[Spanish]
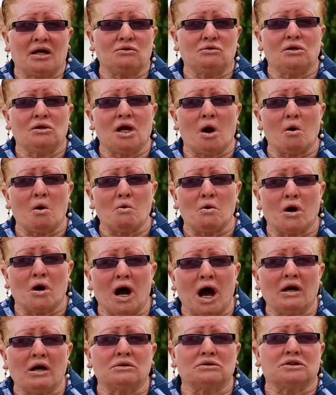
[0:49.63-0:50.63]
dándole
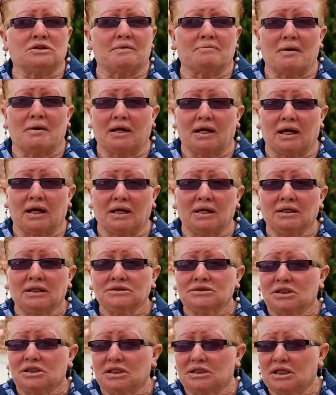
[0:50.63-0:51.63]
abogados que para que
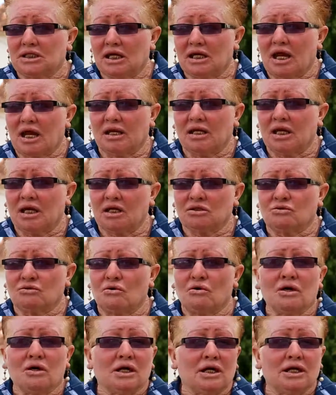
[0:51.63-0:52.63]
hicieran
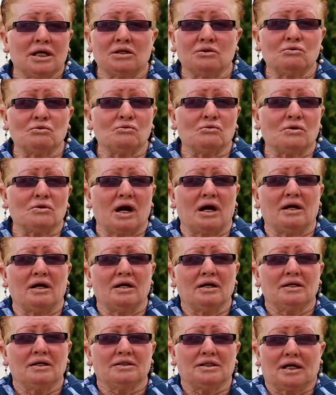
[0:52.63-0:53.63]
eso y nunca
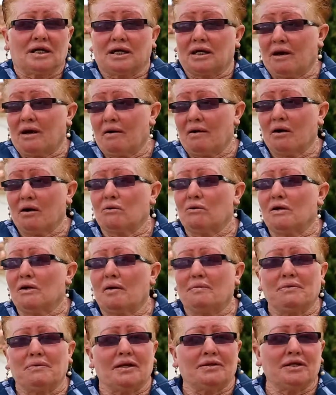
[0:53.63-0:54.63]
se quedaban con la
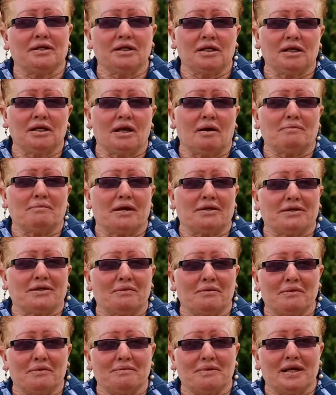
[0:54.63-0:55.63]
plata y ni la plata
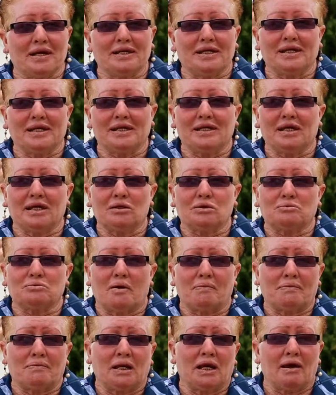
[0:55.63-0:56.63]
volvía ni, ni los
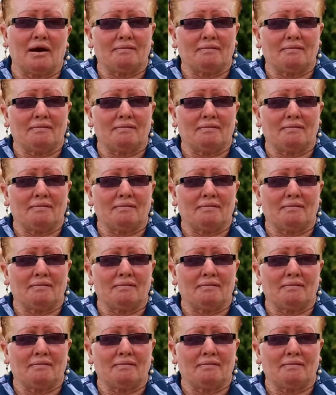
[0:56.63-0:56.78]
papeles